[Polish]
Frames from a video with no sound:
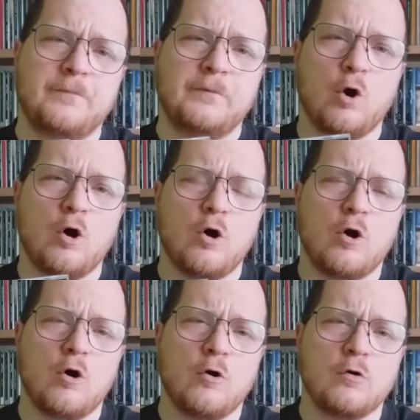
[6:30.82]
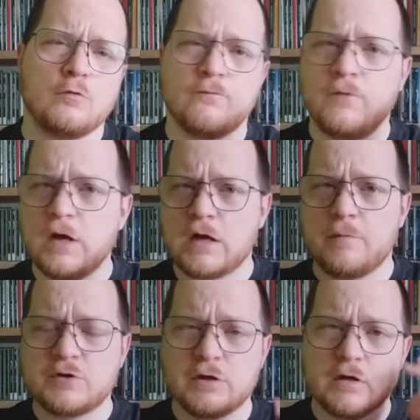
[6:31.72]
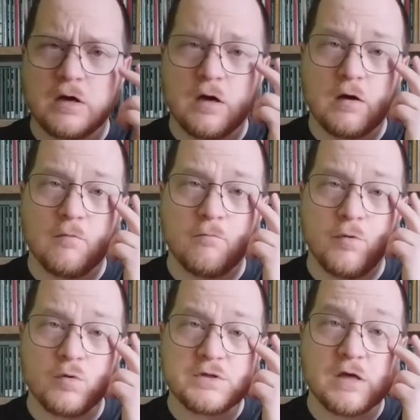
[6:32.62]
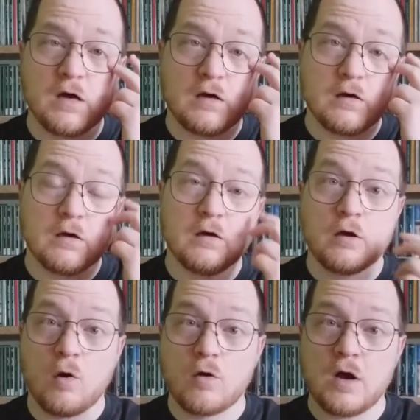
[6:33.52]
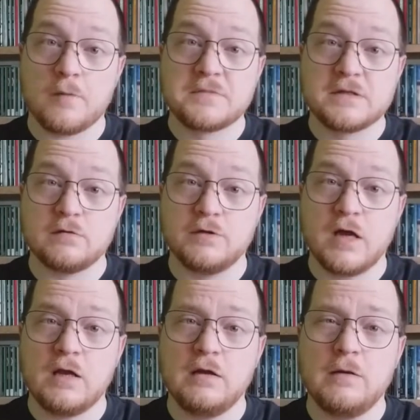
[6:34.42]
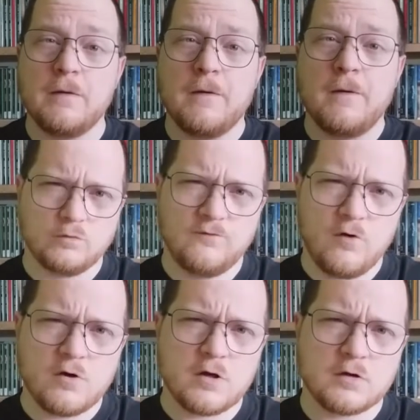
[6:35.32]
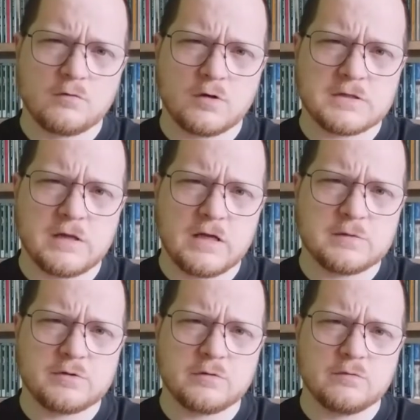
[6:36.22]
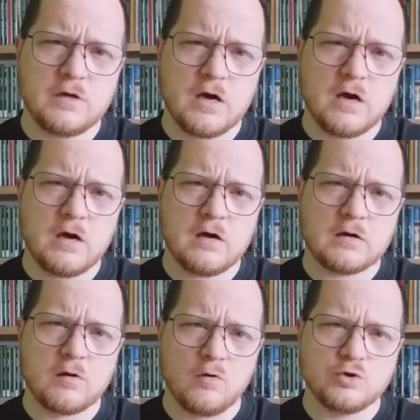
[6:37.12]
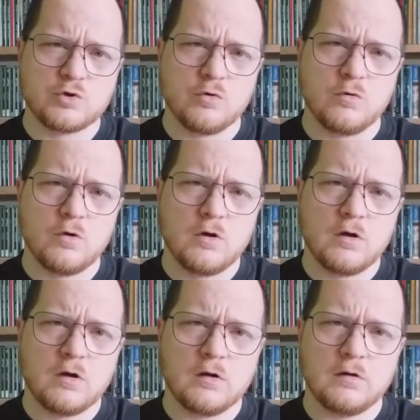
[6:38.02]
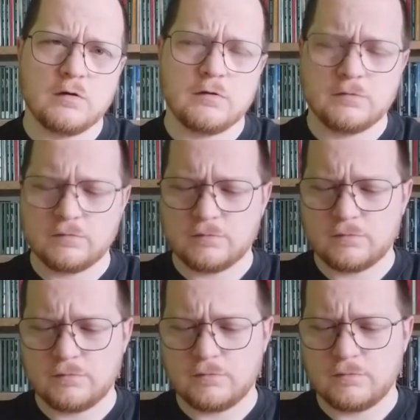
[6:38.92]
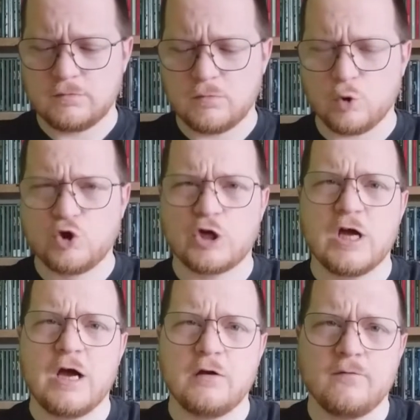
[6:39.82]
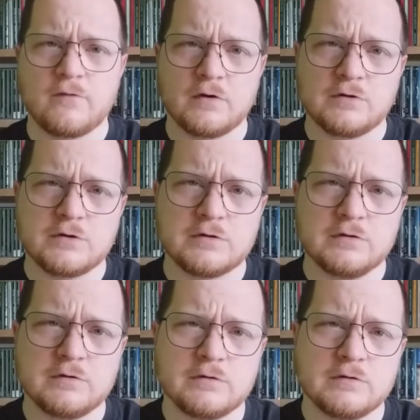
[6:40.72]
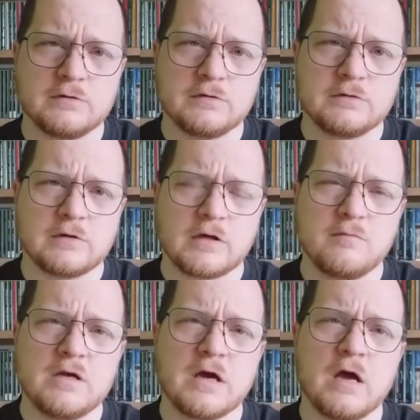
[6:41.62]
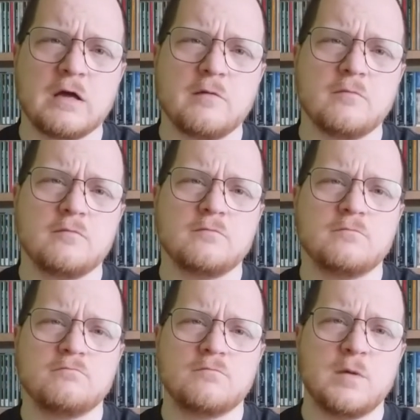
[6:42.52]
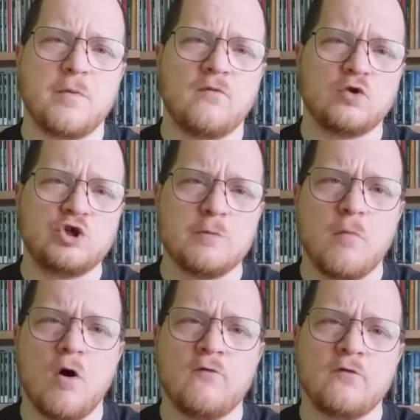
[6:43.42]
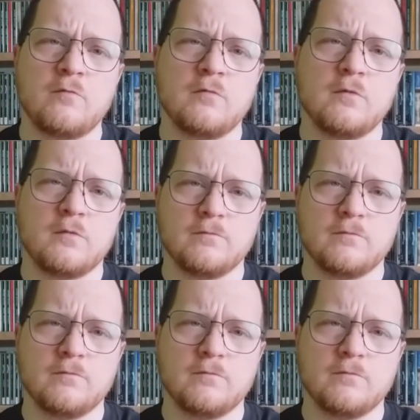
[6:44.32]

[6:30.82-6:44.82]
To wielka mieszanka bluesa, rocka, psychodeli. Utwory, które znalazły się na krążku, e, ociekają wręcz y, takim graniem typowo dżemowym,